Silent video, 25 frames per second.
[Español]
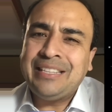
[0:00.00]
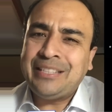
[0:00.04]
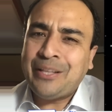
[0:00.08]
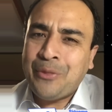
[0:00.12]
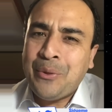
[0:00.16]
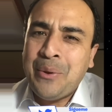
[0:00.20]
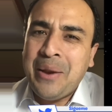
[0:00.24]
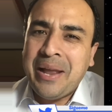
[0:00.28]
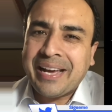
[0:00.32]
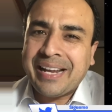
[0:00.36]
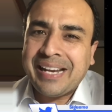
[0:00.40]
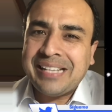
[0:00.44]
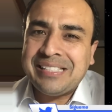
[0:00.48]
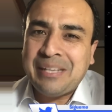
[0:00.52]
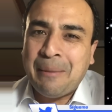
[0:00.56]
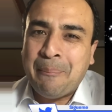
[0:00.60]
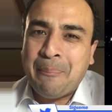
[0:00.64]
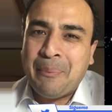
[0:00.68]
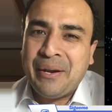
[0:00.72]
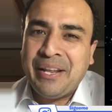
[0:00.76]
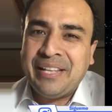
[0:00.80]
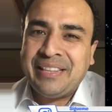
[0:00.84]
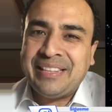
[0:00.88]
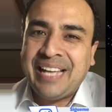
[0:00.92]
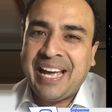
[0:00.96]
te doy las
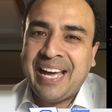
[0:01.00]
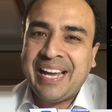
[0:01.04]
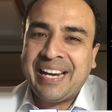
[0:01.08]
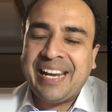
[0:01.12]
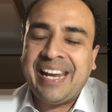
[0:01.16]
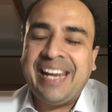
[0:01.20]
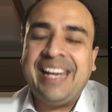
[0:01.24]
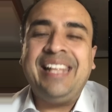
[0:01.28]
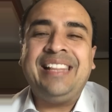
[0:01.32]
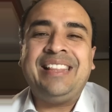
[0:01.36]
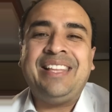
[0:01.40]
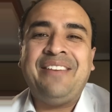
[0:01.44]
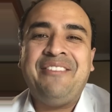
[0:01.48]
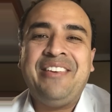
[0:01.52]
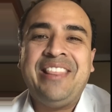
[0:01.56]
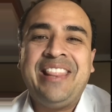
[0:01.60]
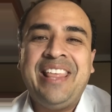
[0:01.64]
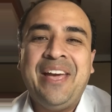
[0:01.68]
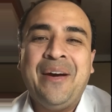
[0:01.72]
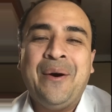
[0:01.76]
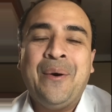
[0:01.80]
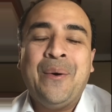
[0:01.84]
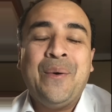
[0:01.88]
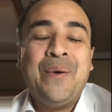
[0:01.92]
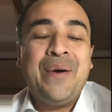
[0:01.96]
gracias por estar en este
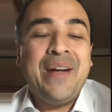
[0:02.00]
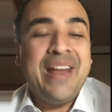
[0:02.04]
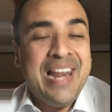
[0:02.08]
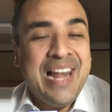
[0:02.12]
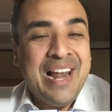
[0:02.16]
video